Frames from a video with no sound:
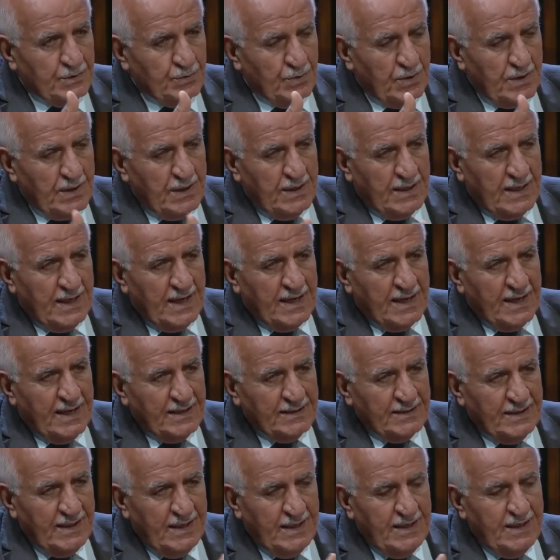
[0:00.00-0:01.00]
والقرارات
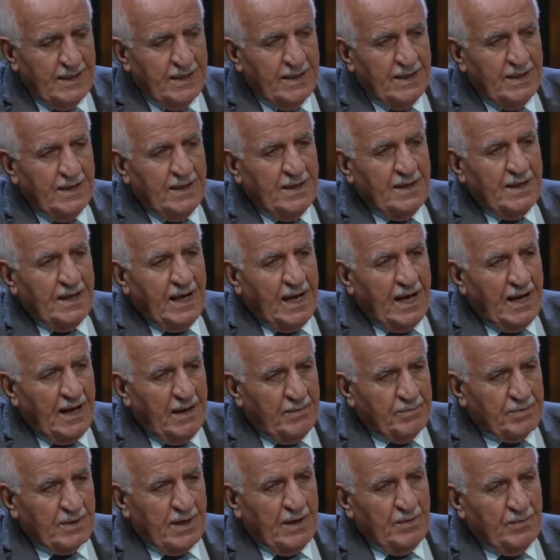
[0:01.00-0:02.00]

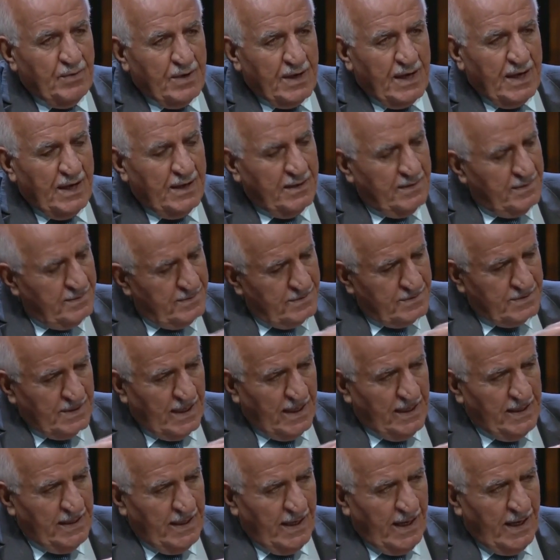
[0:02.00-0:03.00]
عبر الورق
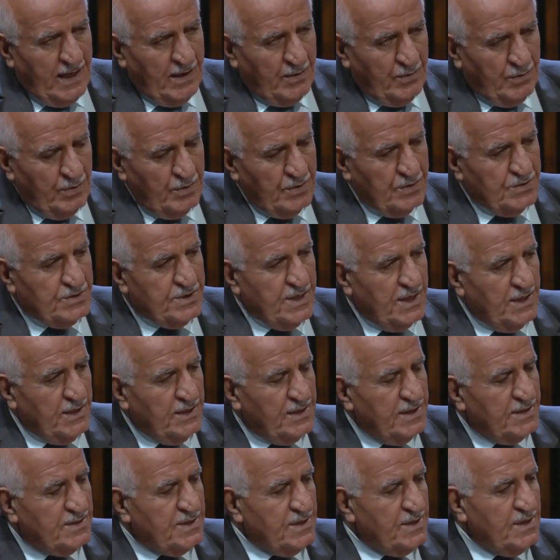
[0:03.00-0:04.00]
صحيحة كل
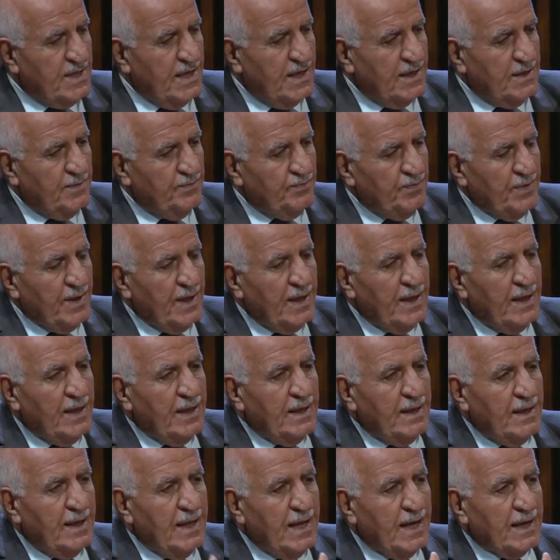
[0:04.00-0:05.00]
جيدة جدا
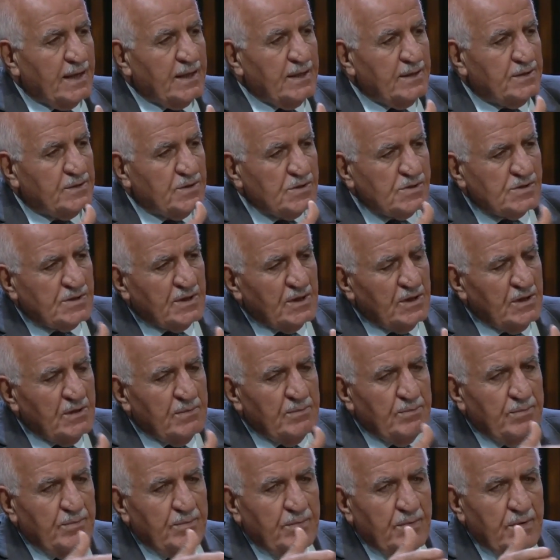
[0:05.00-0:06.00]
لكن
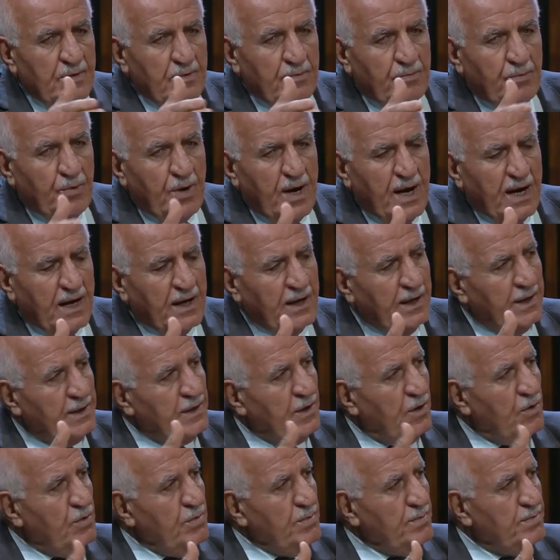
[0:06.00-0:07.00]
تصطدم بواقع
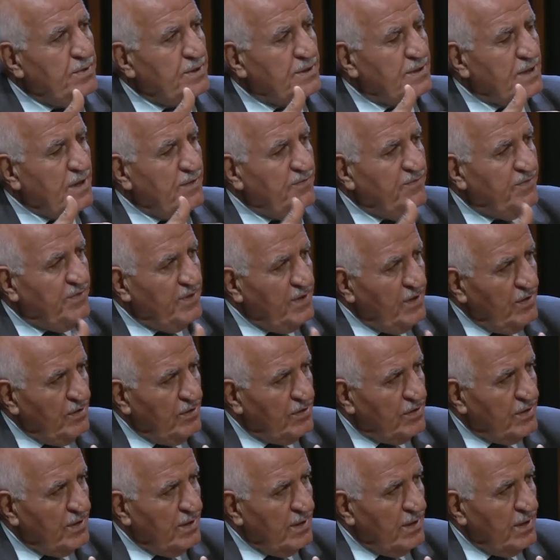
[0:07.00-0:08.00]
يومي بالتنفيذ
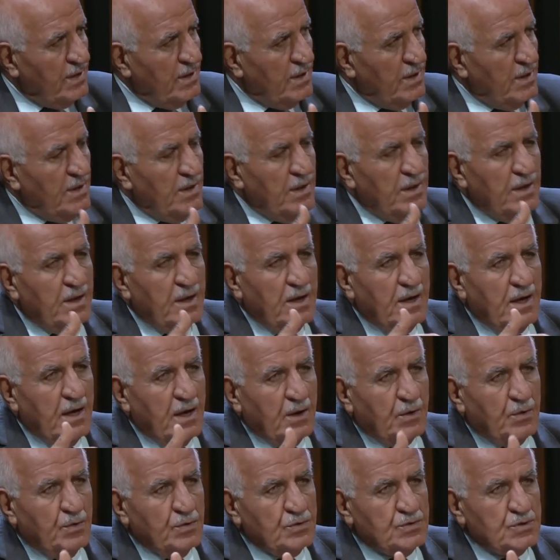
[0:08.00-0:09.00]

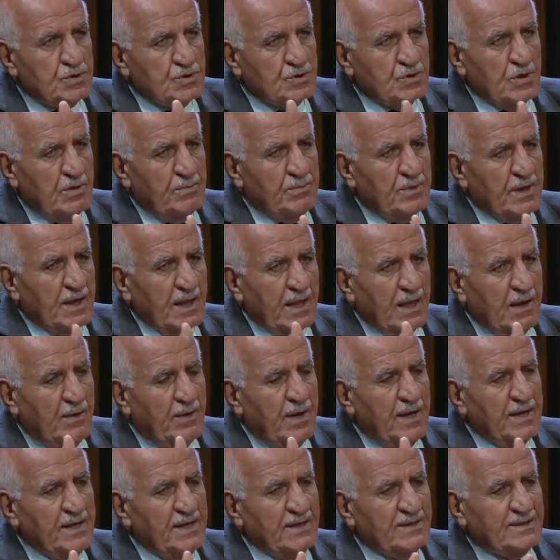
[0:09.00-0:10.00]
اكو جزء من
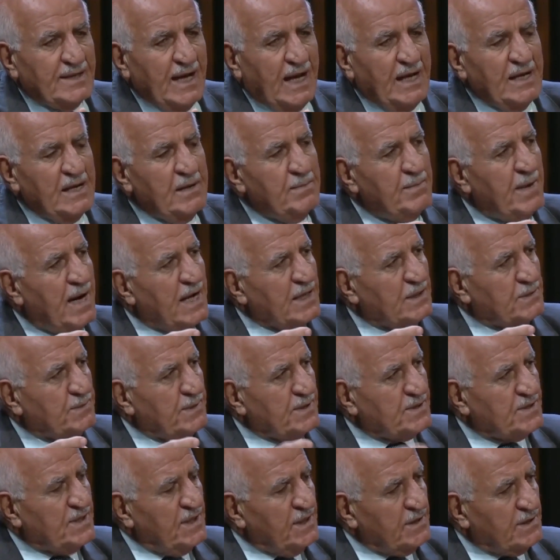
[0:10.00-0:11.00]
القوانين تعليمات
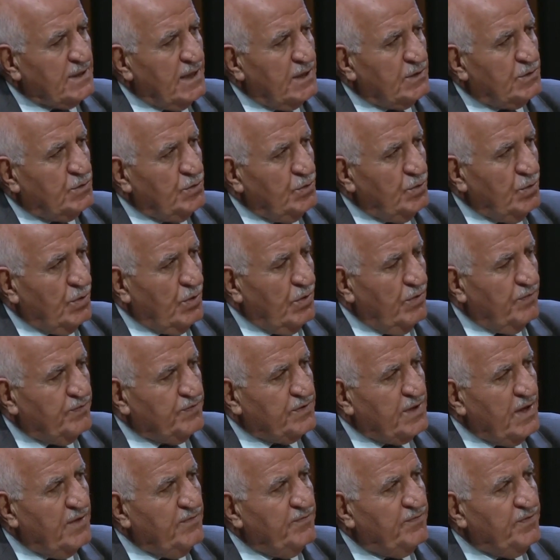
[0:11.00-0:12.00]
بسيطة توقف
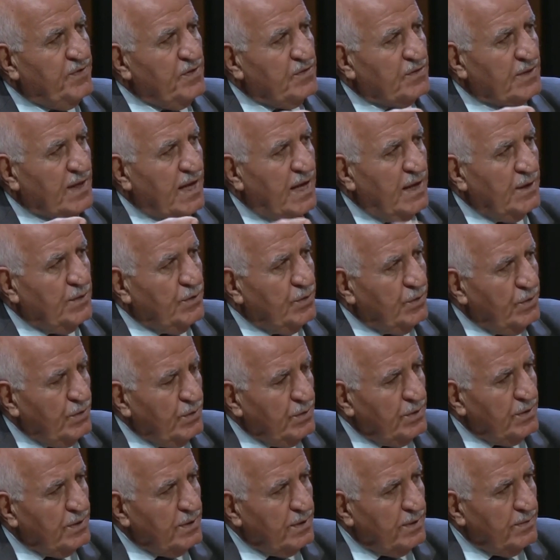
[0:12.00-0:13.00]
تنفيذ قانون